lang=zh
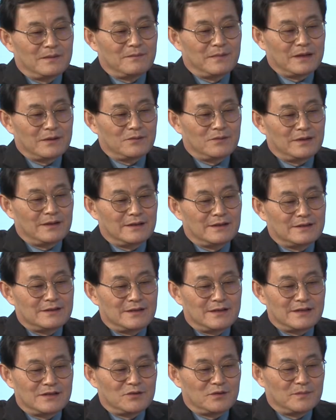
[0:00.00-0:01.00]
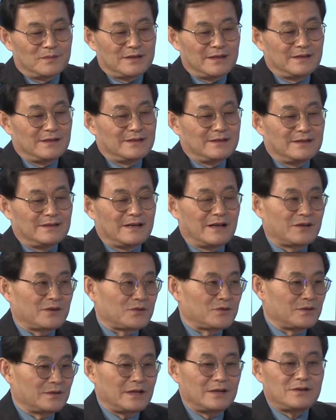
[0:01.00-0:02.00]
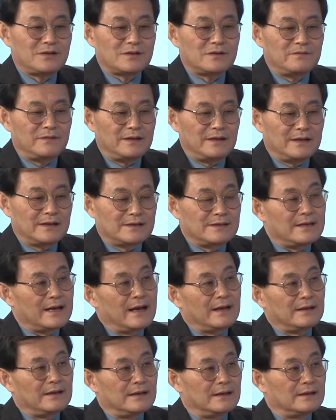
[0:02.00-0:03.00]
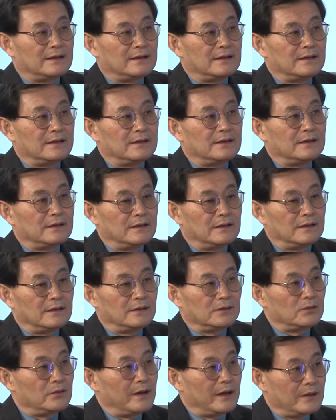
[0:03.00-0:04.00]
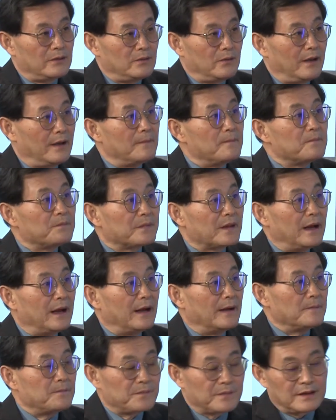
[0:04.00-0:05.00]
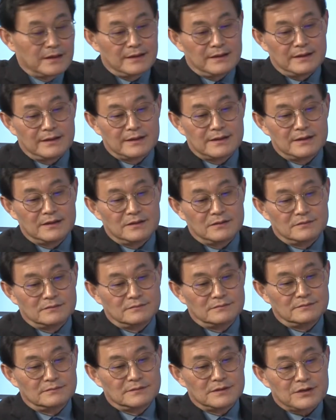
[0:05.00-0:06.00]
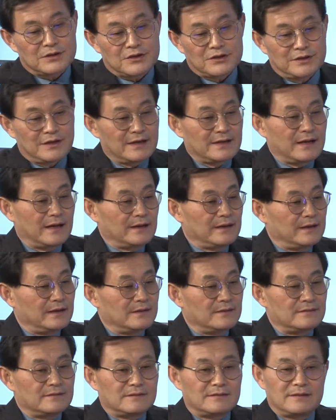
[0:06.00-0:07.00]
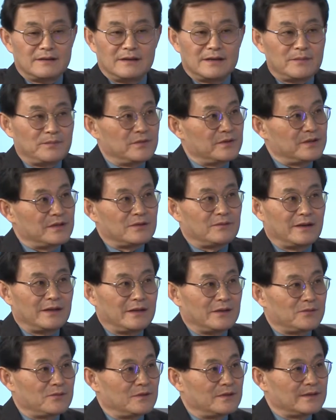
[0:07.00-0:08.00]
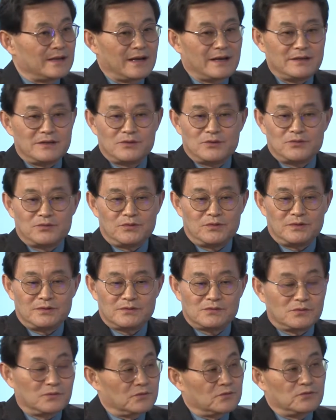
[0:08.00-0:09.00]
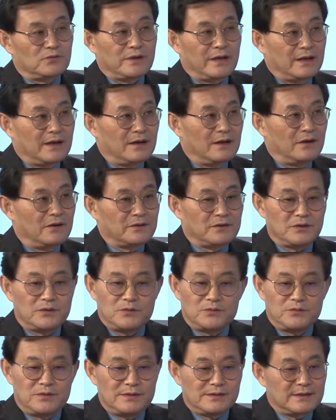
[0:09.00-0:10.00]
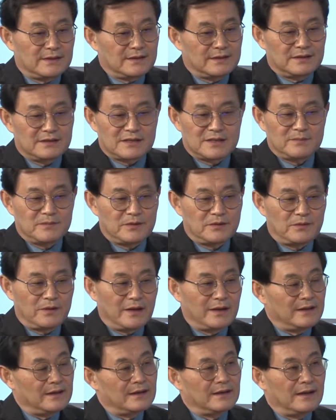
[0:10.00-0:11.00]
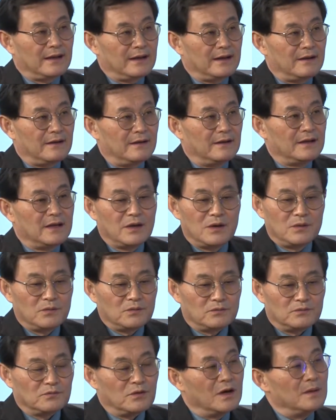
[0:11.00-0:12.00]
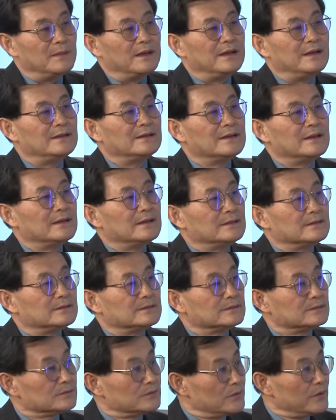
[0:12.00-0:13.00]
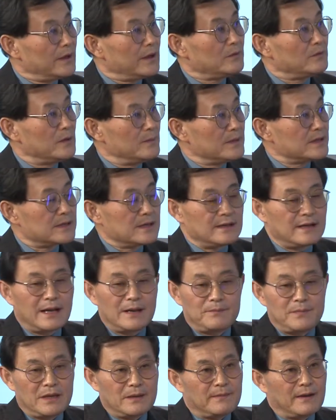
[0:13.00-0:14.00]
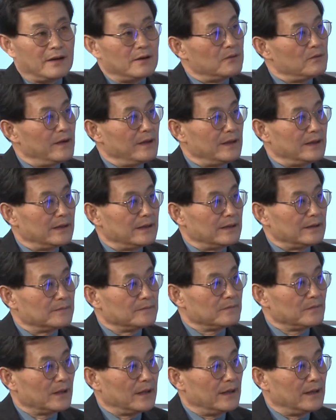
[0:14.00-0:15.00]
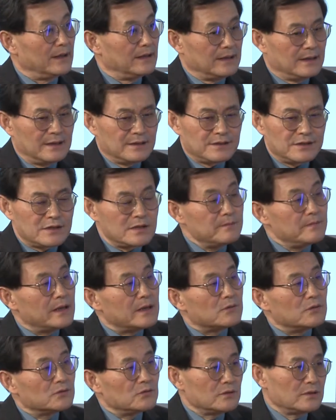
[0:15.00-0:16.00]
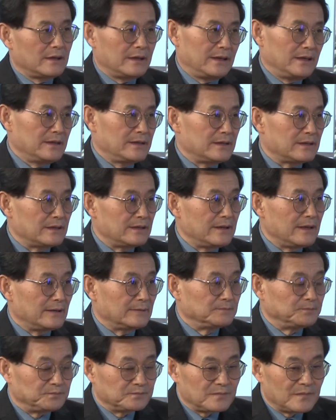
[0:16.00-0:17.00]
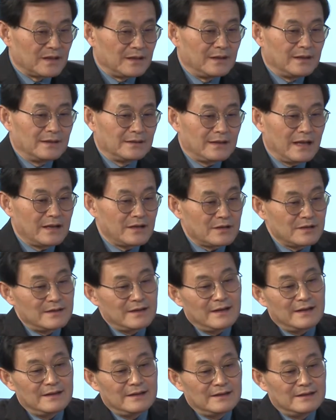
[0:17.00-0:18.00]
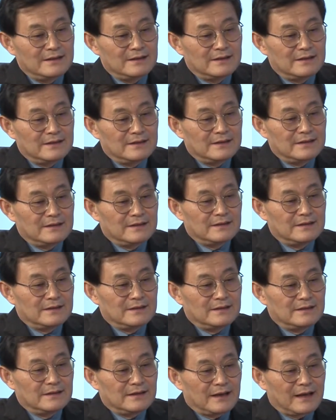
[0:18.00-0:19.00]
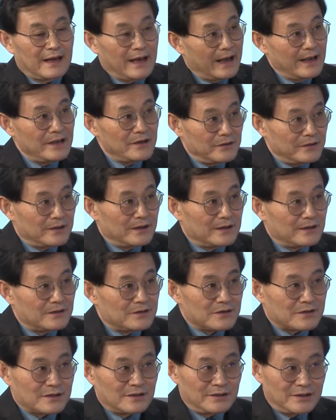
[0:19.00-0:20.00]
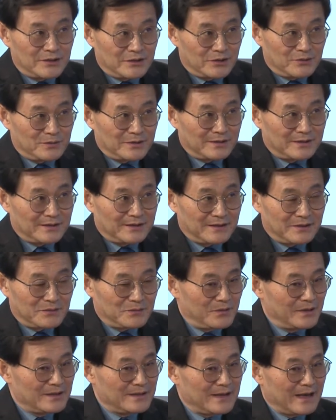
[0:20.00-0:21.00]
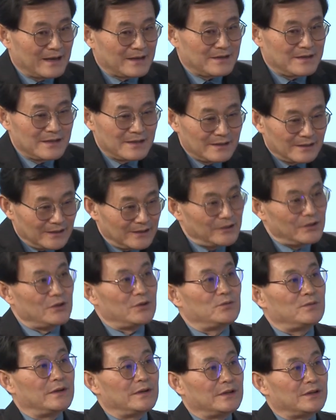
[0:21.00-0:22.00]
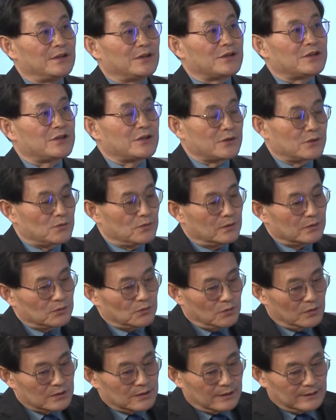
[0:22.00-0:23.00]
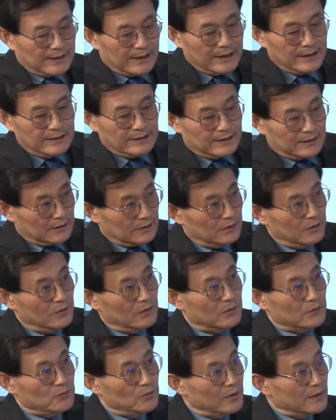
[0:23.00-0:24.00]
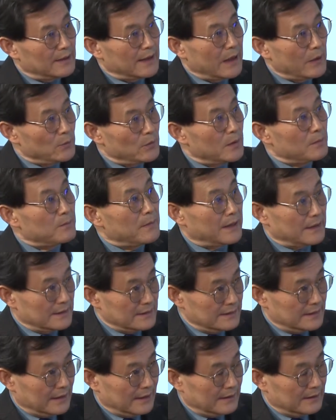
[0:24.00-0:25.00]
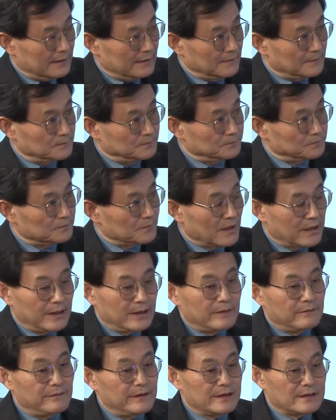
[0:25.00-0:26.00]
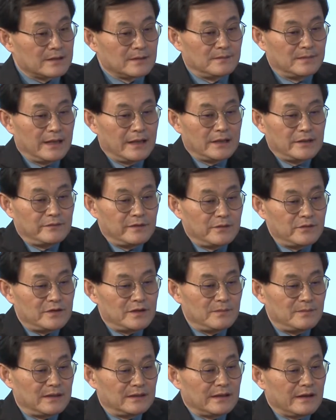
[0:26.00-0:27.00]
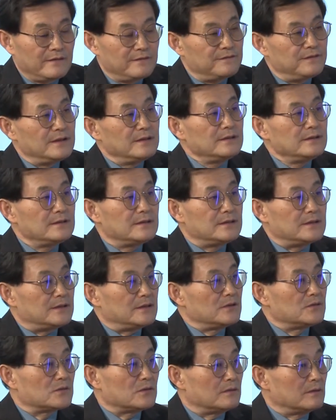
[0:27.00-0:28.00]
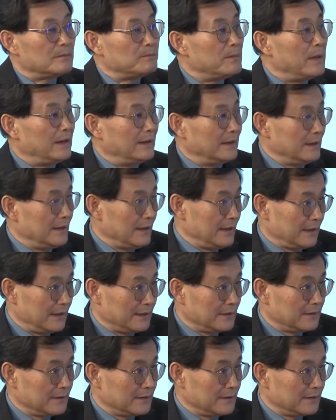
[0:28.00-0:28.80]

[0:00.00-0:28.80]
美国一个精神，我们现在经常说，他就是为了一个家庭的团圆啊，一个。世界上，你只要你不喜欢你国家，由于种族也好，由于这个什么原因来，你看二战中这么多跑到美国来，对我们伸开臂膀欢迎你，啊，这是美国多少年的形象。但是呢，还有一个就是利益问题。我想这个利益问题是说多少年以后越来越明显的。为什么呢？因为移民它分几种门类，